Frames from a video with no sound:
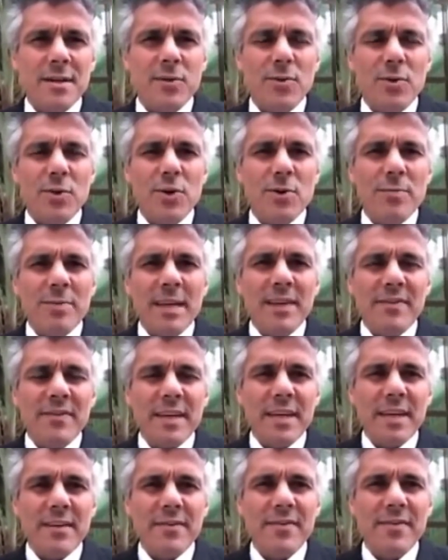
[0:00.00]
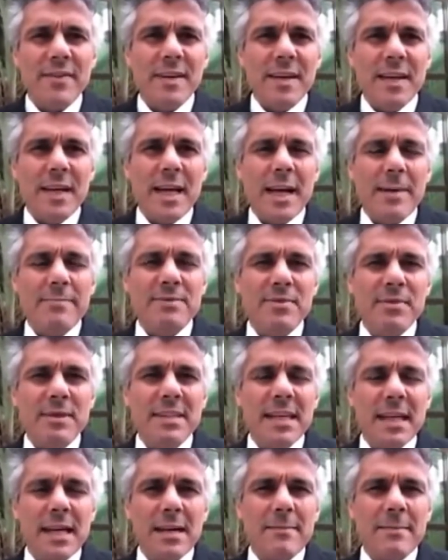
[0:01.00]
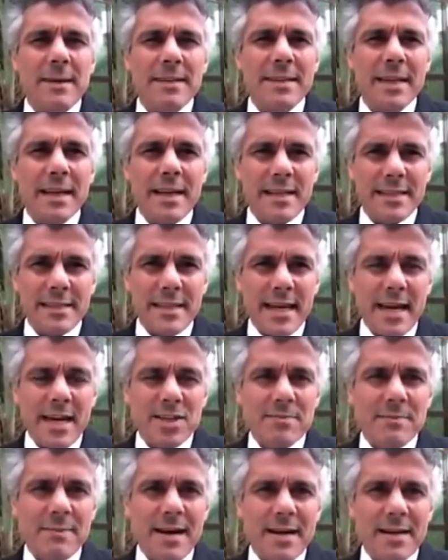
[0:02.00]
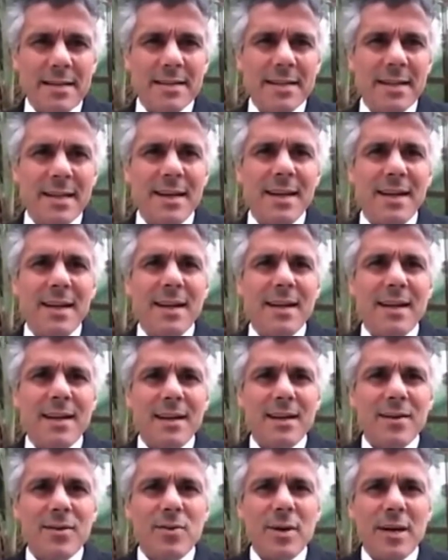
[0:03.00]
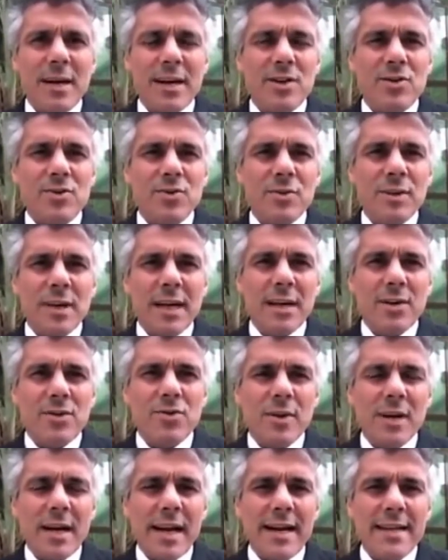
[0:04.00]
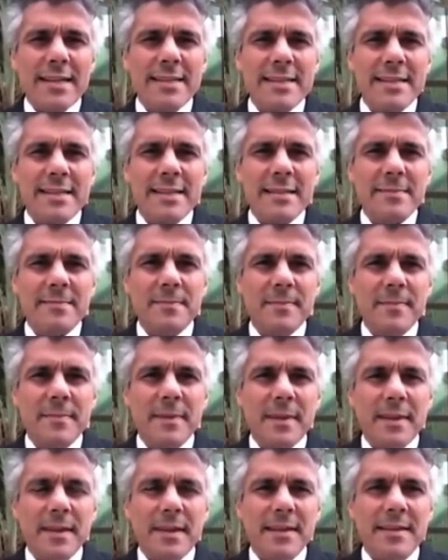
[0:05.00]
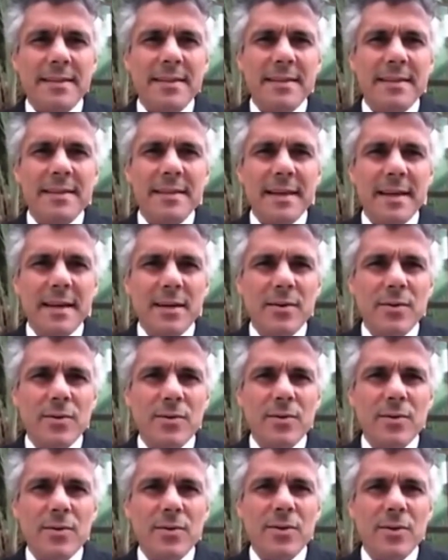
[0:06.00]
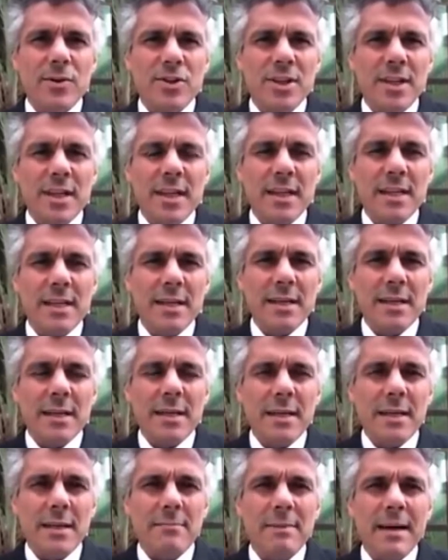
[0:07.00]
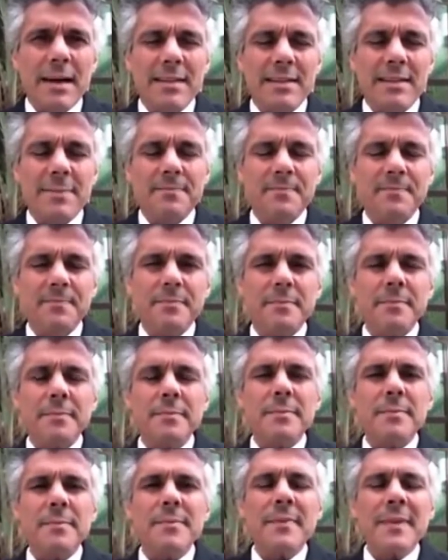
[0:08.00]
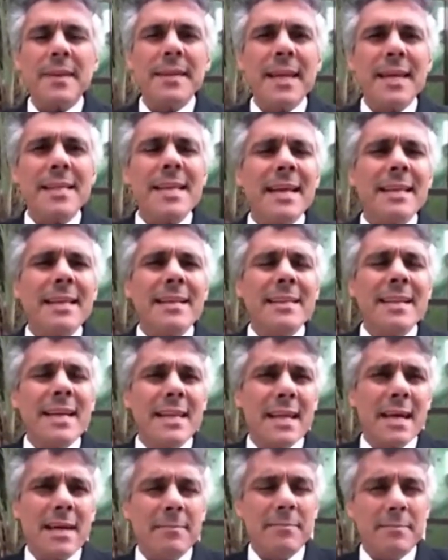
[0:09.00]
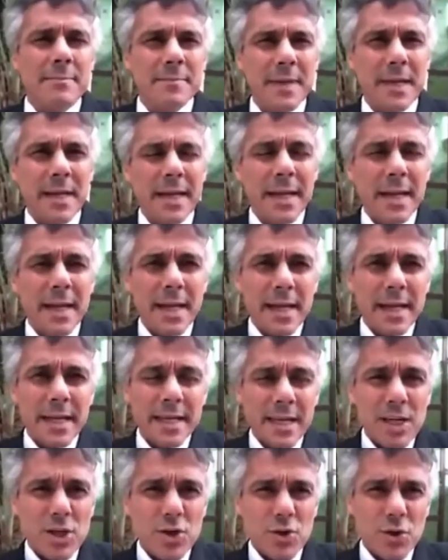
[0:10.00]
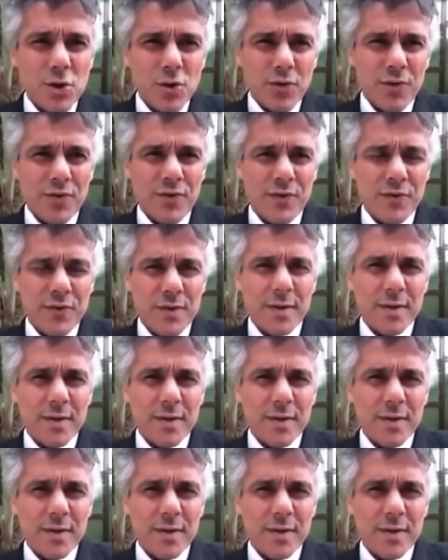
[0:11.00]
واليوم كيف كيف حبسوا الانتخابات 11 مارس وخرجوا يخرجوا الرئيس 6 وعشرين مارس يعني هذا النظام كيشوف